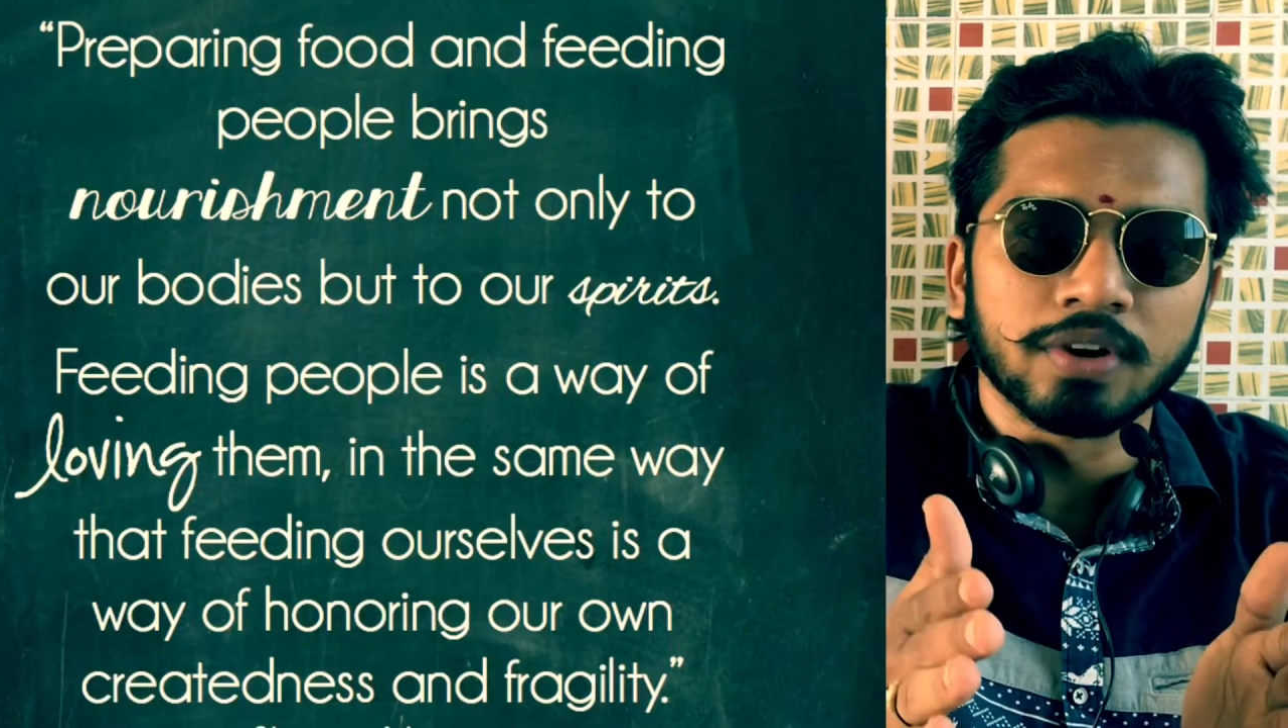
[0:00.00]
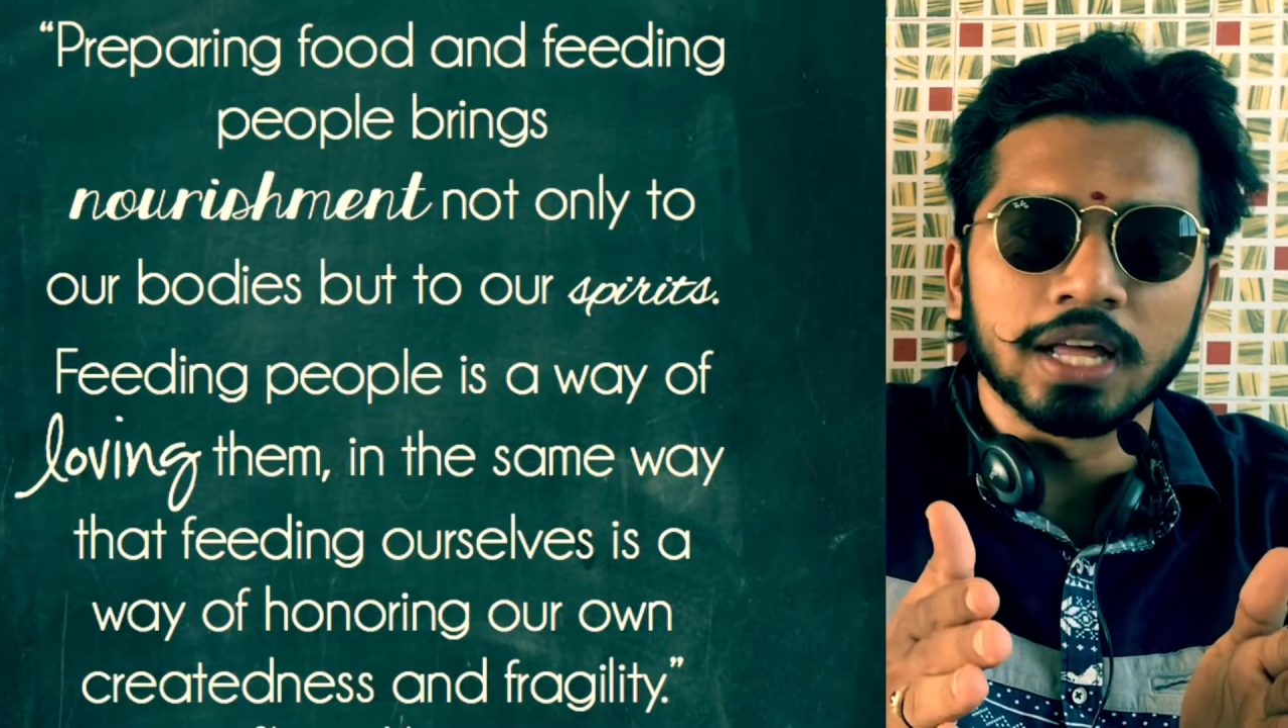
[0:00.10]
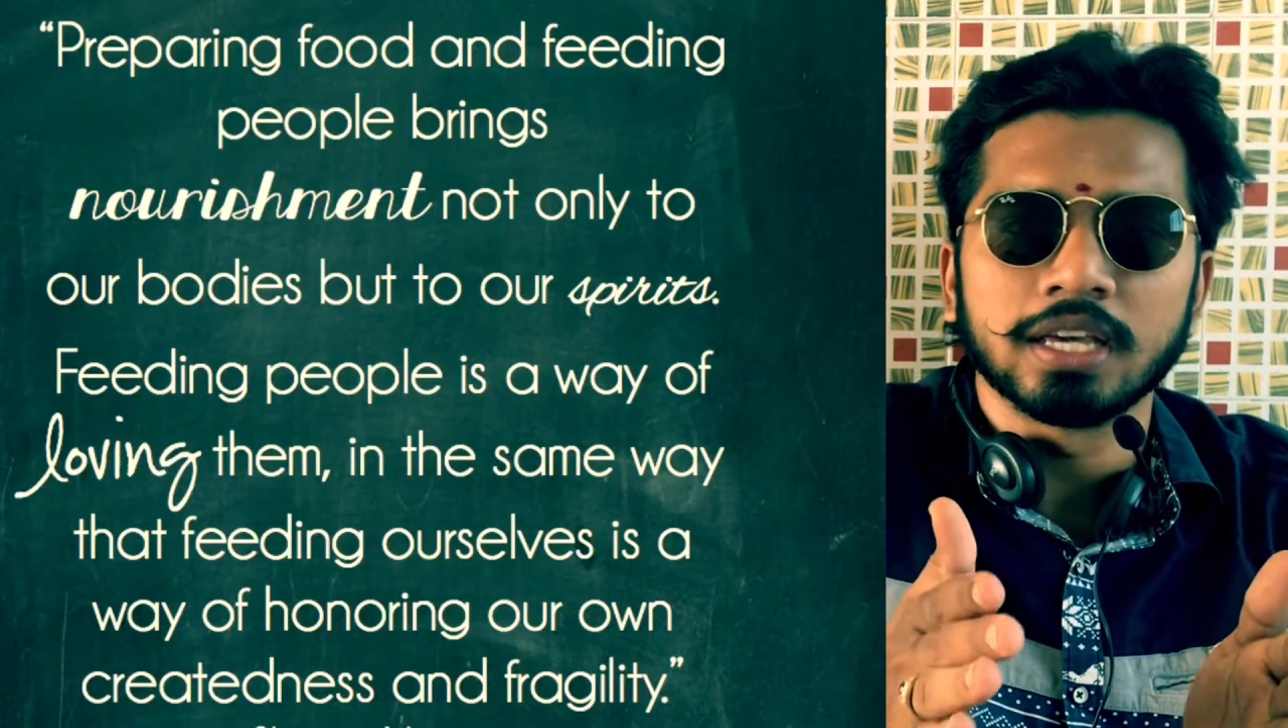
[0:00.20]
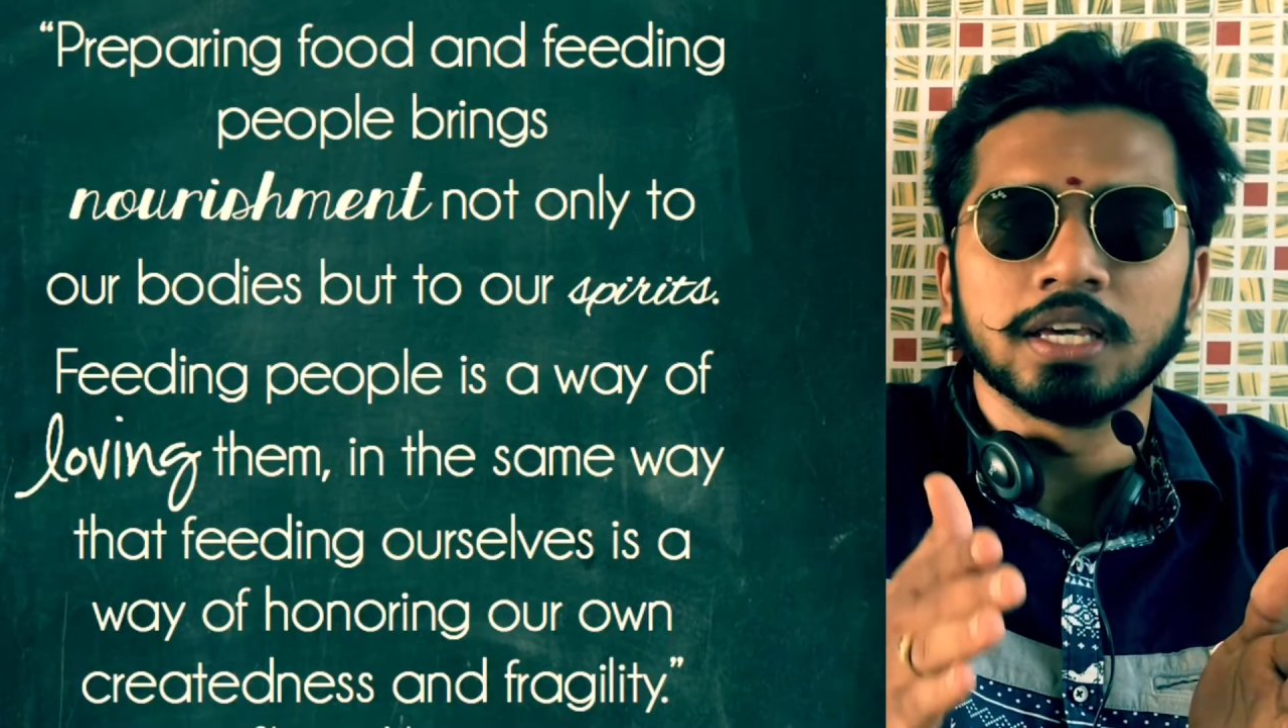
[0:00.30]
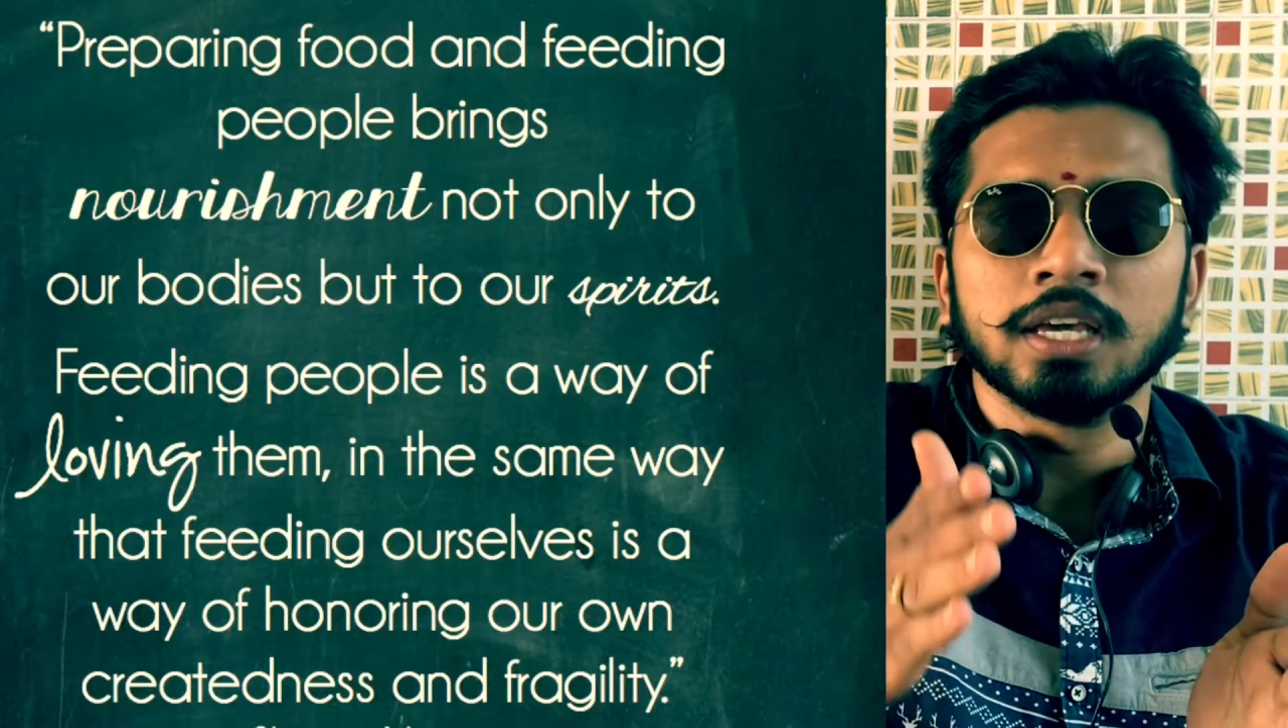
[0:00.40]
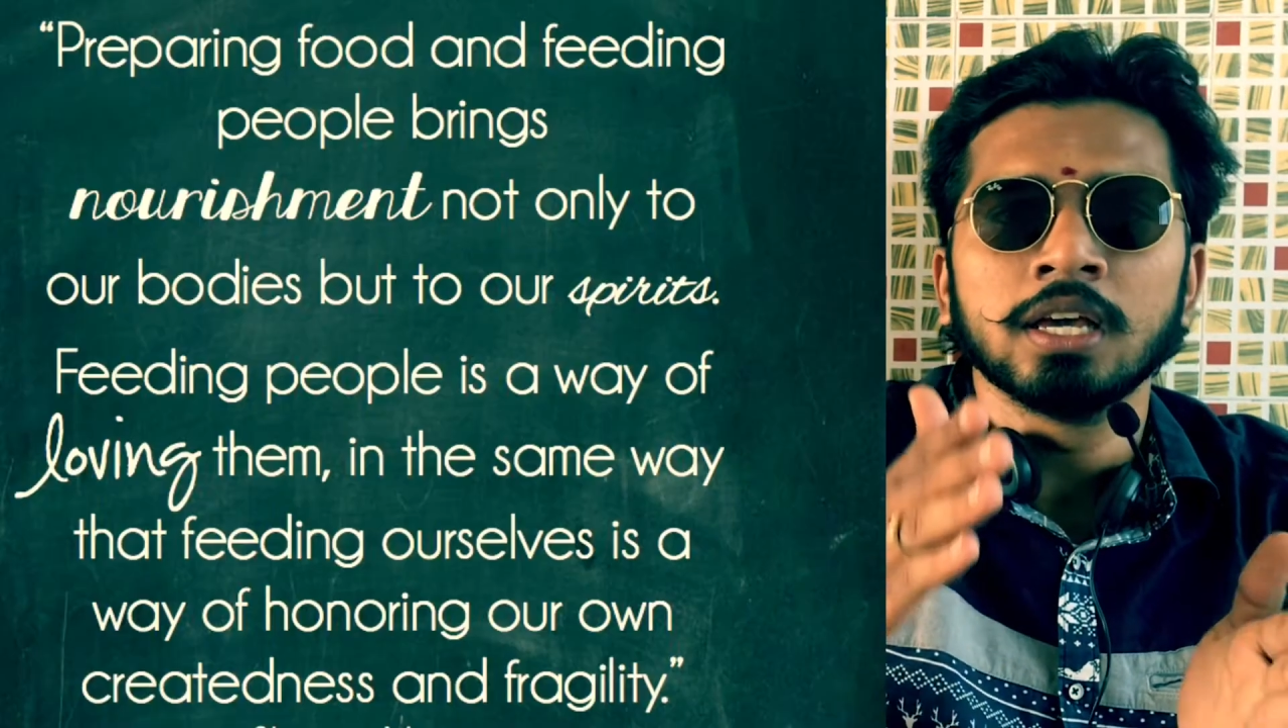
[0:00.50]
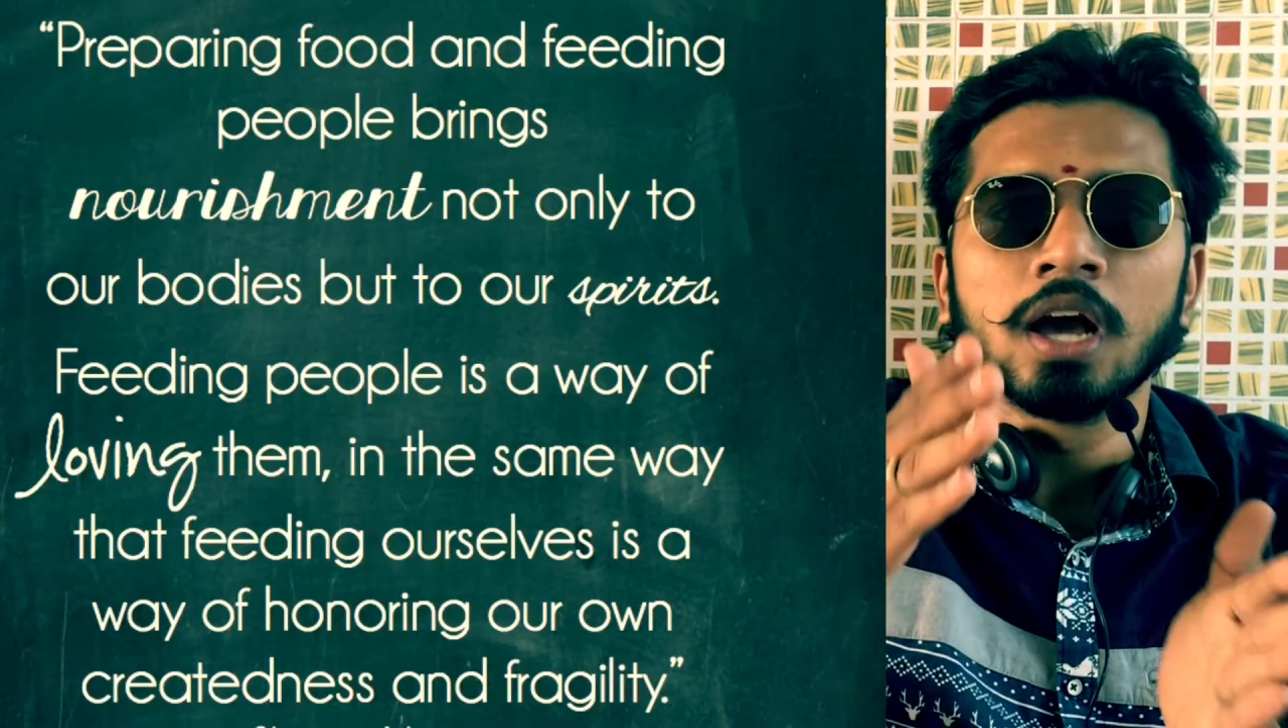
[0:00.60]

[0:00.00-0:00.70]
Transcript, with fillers: வழங்கி